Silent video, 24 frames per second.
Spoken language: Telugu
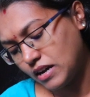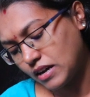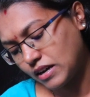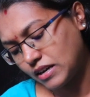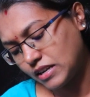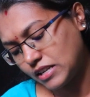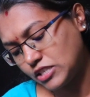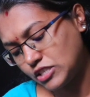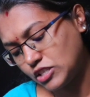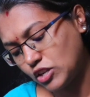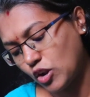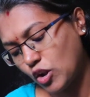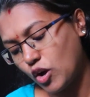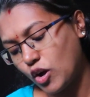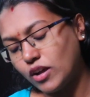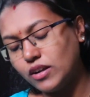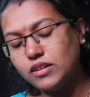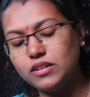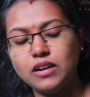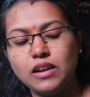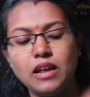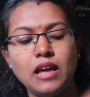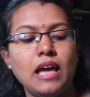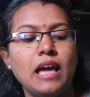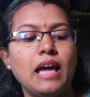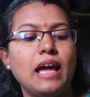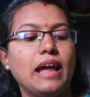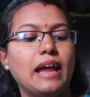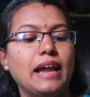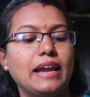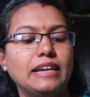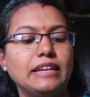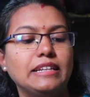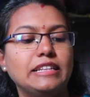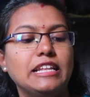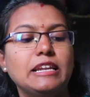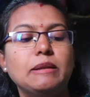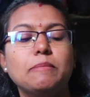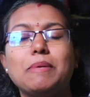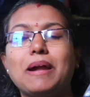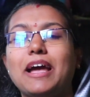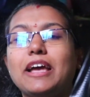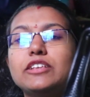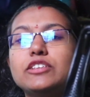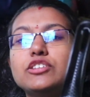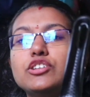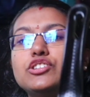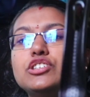క్రిస్లాన్ అండ్ దీని
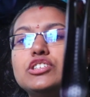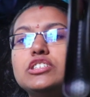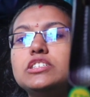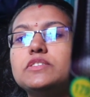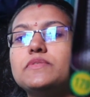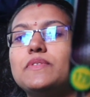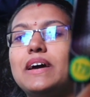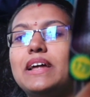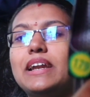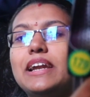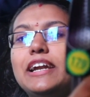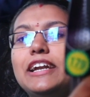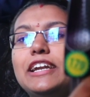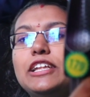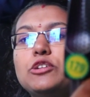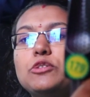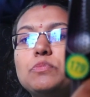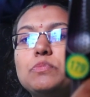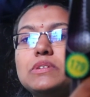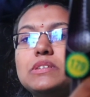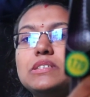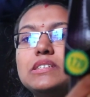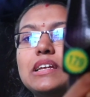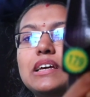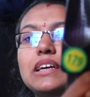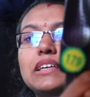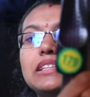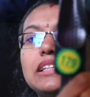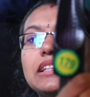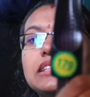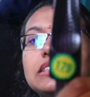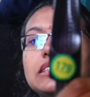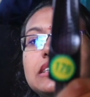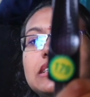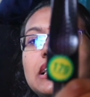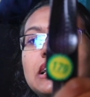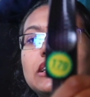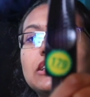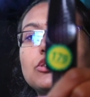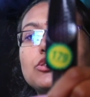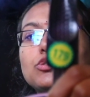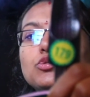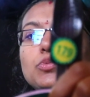ప్రైస్ వచ్చేసి వన్ ఎయిటీ రూపీస్ నాకు తెలిసి ఇదంతా